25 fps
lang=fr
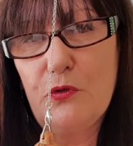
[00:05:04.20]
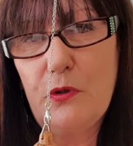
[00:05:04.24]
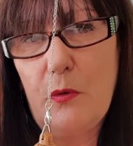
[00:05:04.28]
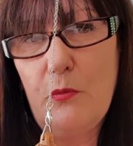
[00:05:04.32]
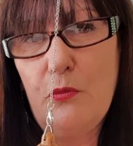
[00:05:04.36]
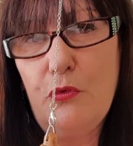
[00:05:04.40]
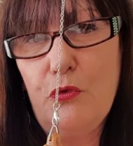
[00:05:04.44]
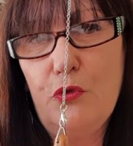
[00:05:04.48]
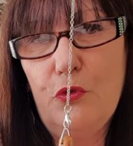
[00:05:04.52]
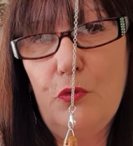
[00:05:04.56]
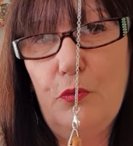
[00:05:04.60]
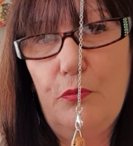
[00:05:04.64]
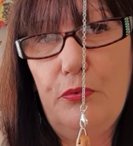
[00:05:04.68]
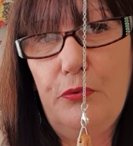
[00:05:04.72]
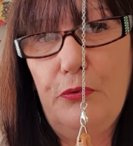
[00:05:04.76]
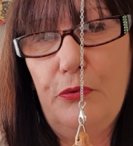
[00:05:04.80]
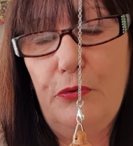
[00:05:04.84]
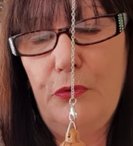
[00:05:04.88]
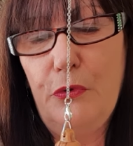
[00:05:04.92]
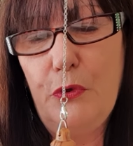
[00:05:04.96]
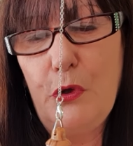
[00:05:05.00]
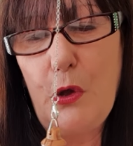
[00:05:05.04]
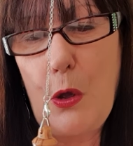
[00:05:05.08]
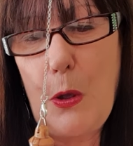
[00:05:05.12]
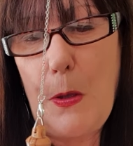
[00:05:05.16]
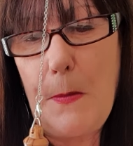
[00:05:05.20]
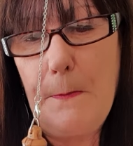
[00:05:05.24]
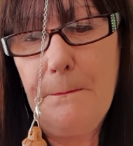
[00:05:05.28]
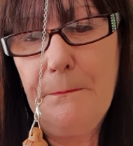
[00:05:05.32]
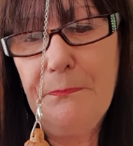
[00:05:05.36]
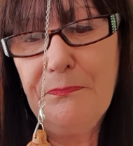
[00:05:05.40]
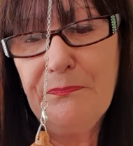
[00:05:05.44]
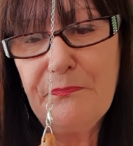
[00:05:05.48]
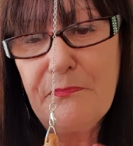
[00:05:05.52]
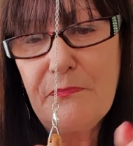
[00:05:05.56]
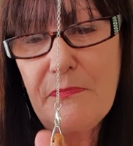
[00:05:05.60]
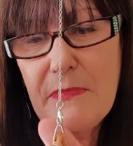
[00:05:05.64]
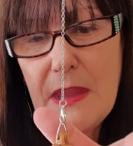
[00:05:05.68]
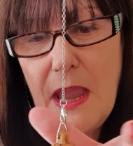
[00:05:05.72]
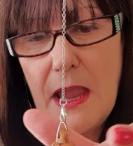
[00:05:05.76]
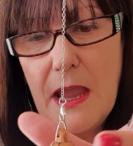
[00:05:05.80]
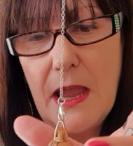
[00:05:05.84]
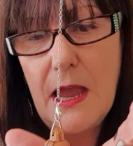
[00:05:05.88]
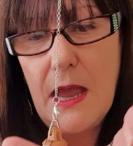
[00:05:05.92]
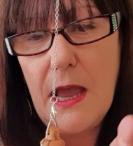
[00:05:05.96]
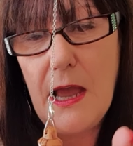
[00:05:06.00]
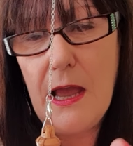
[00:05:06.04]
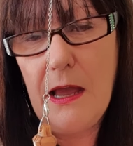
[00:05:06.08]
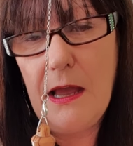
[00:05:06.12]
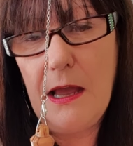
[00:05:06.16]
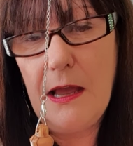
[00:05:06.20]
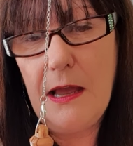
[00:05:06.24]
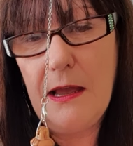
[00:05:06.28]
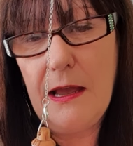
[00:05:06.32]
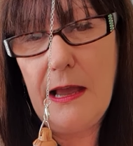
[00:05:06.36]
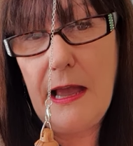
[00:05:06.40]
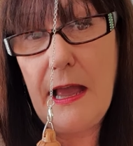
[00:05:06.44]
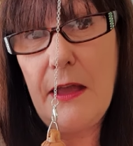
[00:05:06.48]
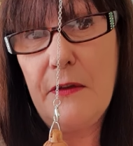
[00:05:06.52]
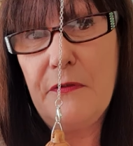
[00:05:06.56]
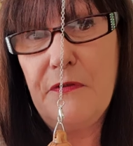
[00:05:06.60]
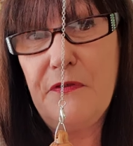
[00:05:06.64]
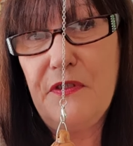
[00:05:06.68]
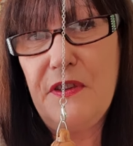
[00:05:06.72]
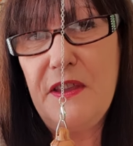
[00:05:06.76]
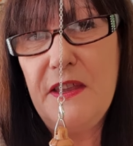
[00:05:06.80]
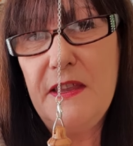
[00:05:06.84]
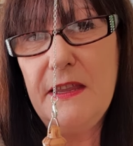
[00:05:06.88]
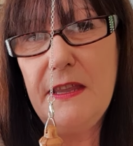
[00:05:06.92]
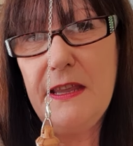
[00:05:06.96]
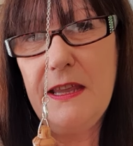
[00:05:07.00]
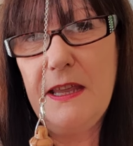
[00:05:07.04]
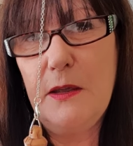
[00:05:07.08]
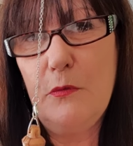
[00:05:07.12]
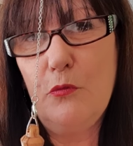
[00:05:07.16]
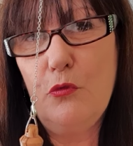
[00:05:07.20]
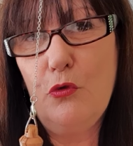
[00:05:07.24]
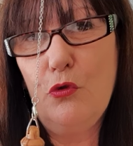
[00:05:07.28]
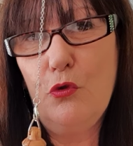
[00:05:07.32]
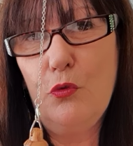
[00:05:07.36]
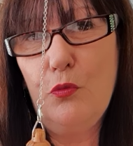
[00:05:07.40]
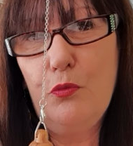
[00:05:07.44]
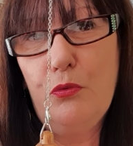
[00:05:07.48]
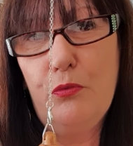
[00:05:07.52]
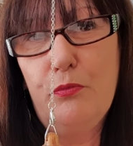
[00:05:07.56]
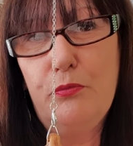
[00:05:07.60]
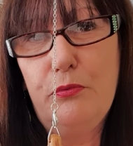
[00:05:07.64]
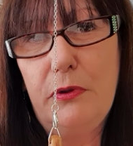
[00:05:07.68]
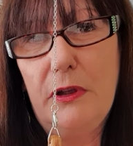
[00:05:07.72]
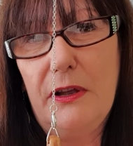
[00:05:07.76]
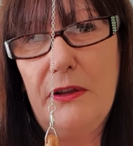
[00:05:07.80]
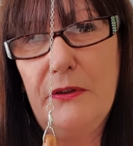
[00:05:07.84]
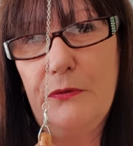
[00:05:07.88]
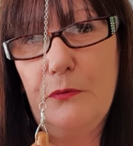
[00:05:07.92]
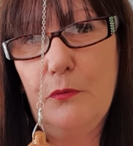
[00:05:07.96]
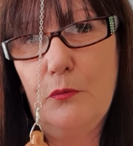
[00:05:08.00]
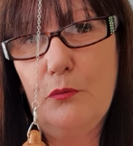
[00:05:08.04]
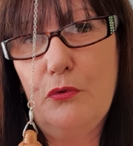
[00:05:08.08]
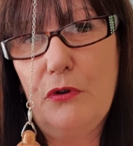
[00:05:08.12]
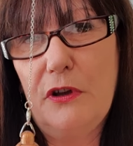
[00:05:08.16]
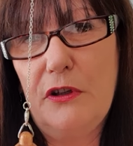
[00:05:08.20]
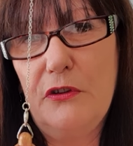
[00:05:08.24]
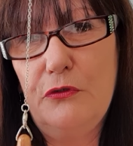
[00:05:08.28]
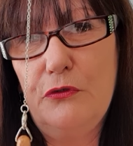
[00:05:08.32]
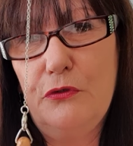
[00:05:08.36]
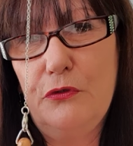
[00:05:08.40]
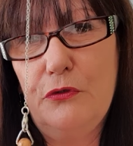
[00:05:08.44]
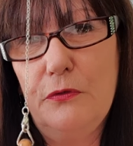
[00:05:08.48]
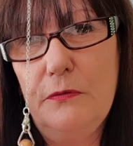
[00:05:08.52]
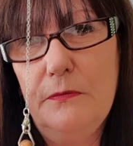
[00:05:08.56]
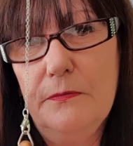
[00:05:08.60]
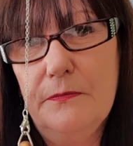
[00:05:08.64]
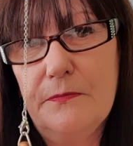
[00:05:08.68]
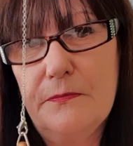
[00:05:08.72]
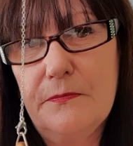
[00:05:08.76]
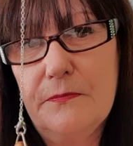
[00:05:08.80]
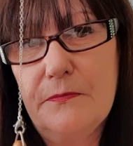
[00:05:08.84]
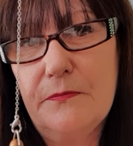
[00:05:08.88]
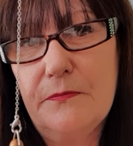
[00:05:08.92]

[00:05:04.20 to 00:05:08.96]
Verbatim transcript: soit beaucoup plus euh, euh, affinée, beaucoup plus pointue.